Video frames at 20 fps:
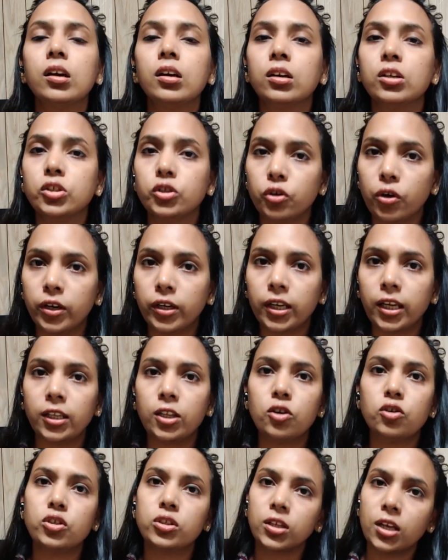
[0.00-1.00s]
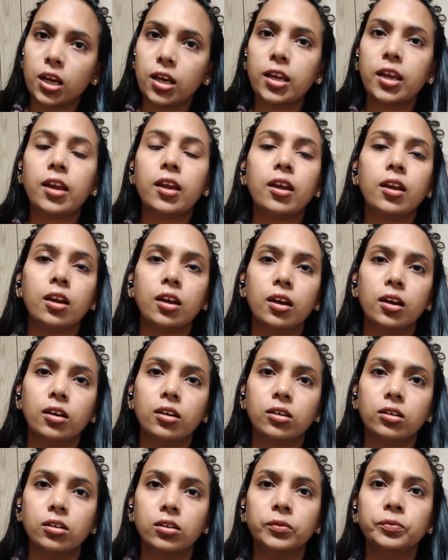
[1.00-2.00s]
ज्वाइन की थी उसका ये
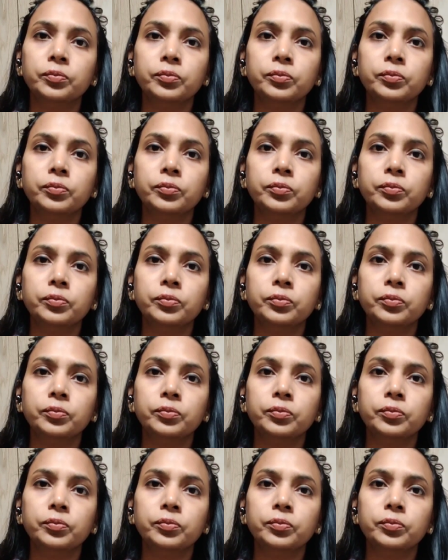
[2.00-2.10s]
एक